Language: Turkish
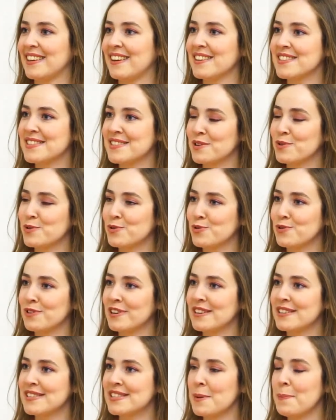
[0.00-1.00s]
E, aslında
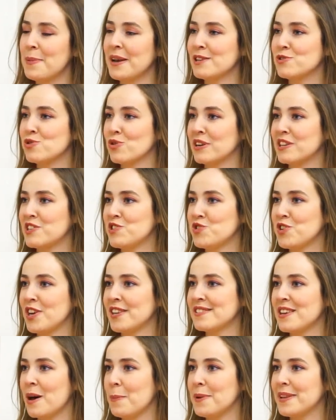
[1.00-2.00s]
kutularınızda pek çok
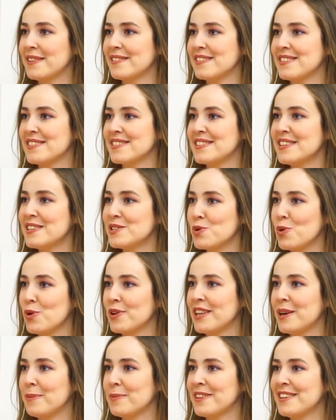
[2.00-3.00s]
kişiye hitap ettiğinizi de
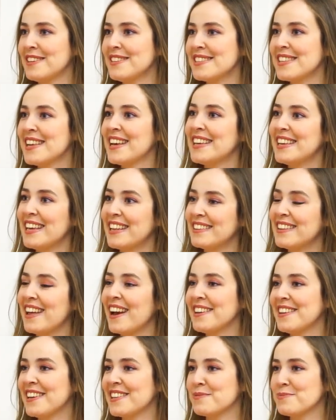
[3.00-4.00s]
söyleyebiliriz.
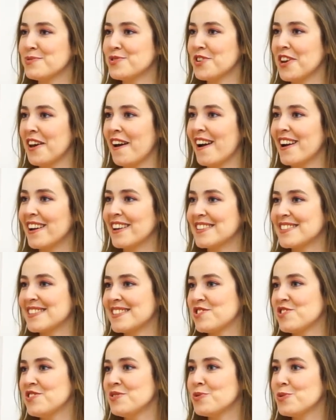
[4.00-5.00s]
7'den 70'e
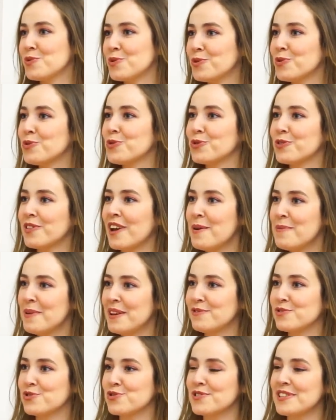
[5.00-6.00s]
herkes için uygun ürünler
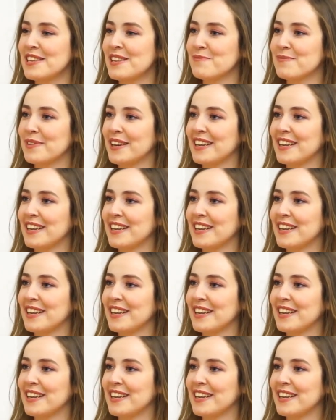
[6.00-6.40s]
mevcut mevcut değil evet, mi?